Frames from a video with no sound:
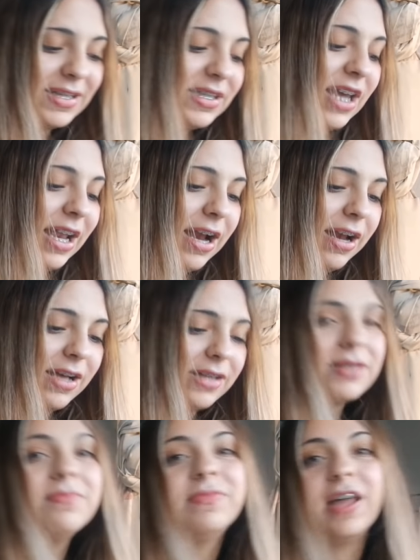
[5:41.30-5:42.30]
beyaz şeyler
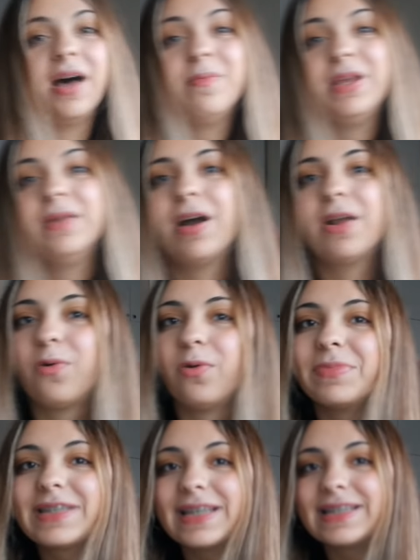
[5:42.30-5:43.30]
lazım. Daha minimal
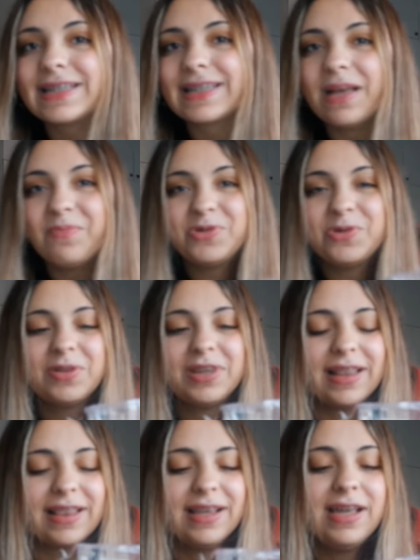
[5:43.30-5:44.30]
olması açısından. Bu çok
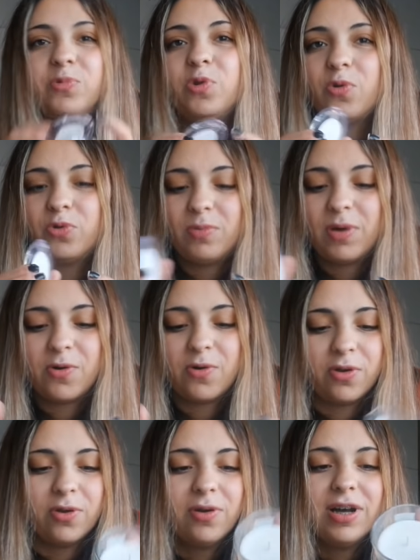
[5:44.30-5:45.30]
tatlı. Bu dondurma
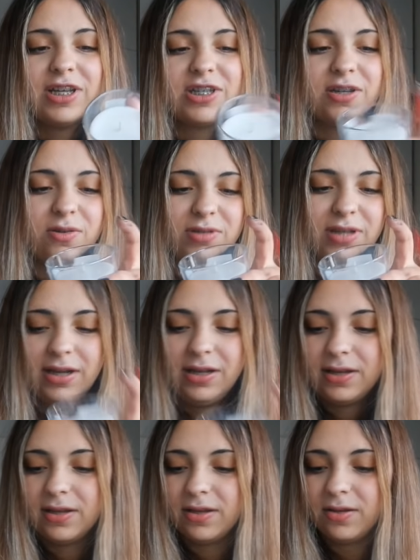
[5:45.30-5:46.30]
kokuyor. Aşırı güzel.
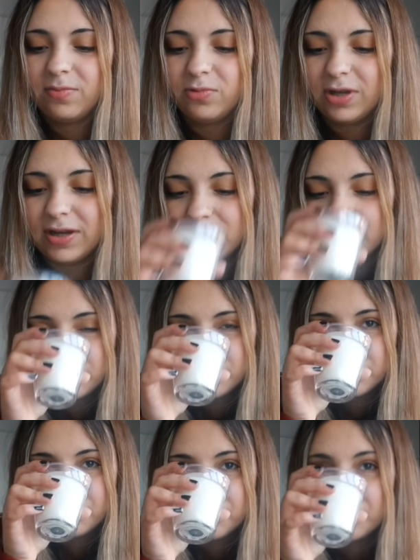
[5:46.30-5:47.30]
Bu da
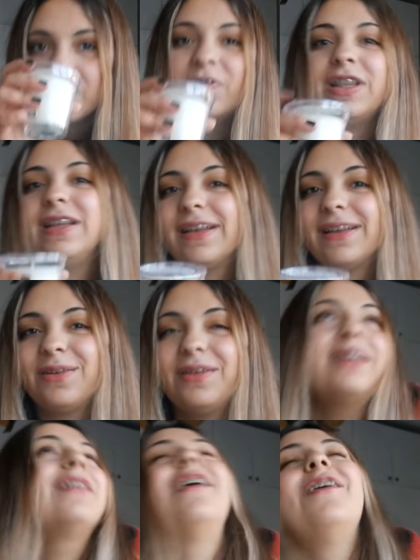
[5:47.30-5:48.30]

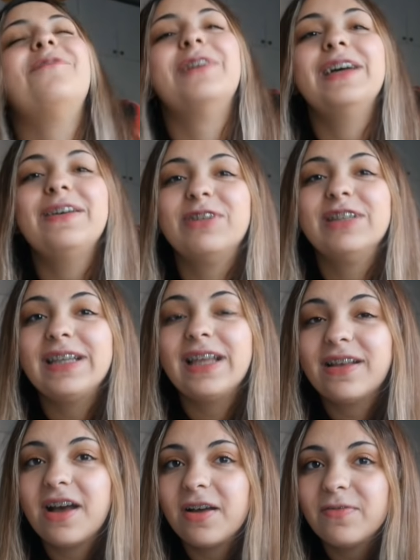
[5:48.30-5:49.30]
vanilyalı kahve.
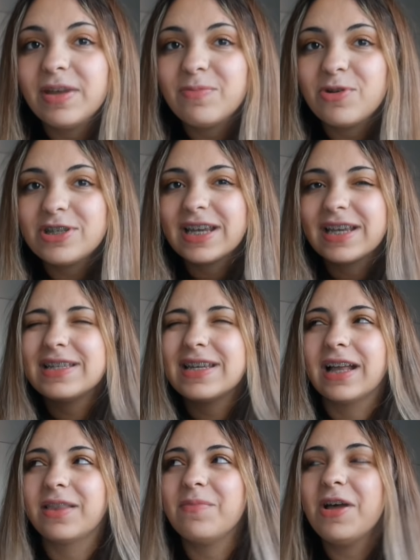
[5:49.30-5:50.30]
Vanilyalı kahveyi böyle
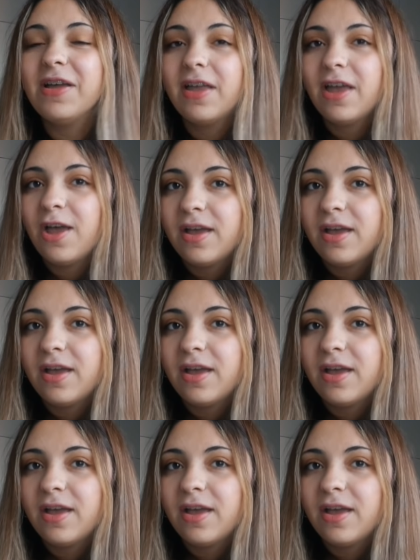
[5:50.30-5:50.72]
çekince aklıma